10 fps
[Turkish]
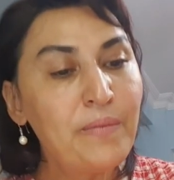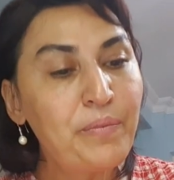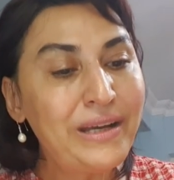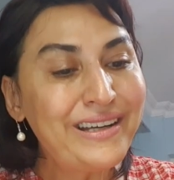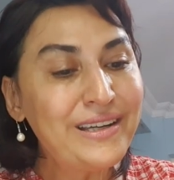
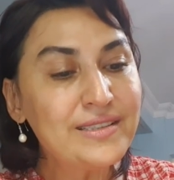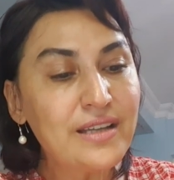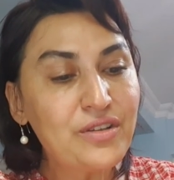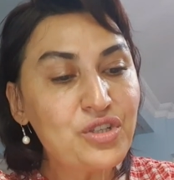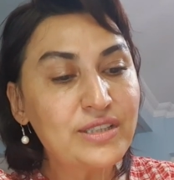para
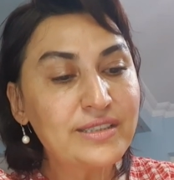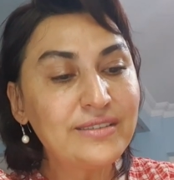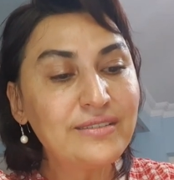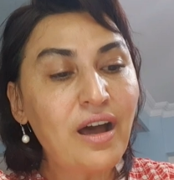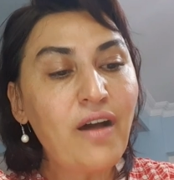
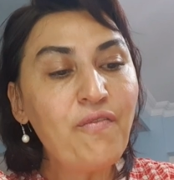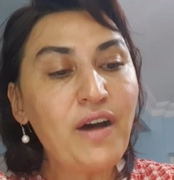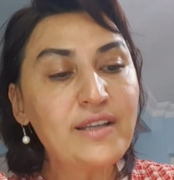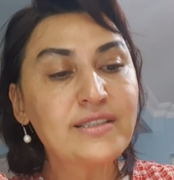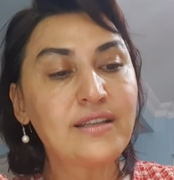kazancınızın daha
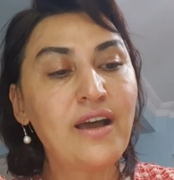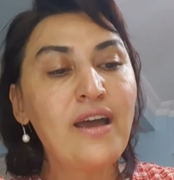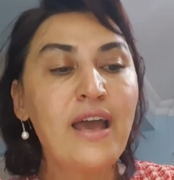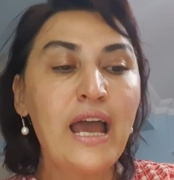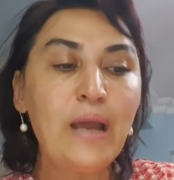fazla
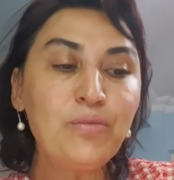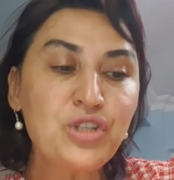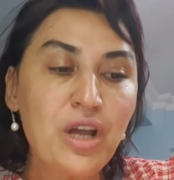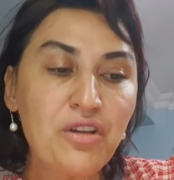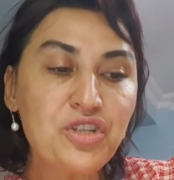hem
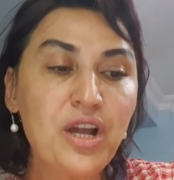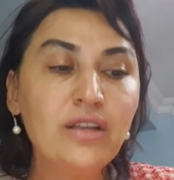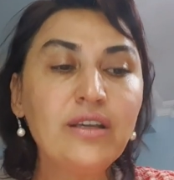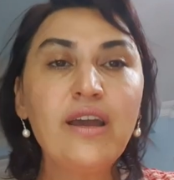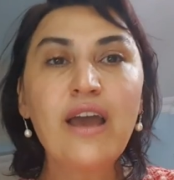
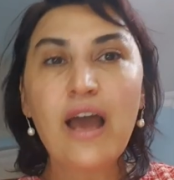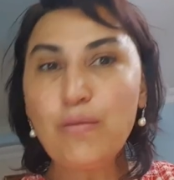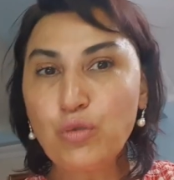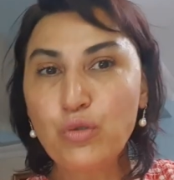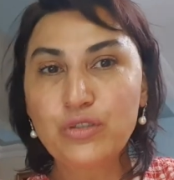şahşalı
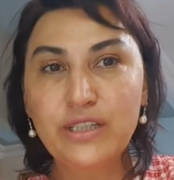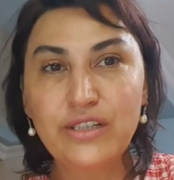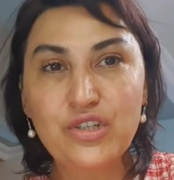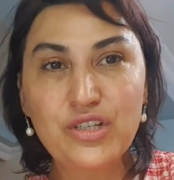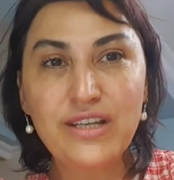hem
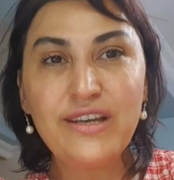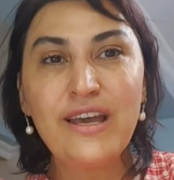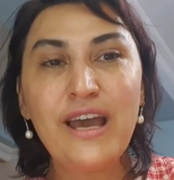gösterişli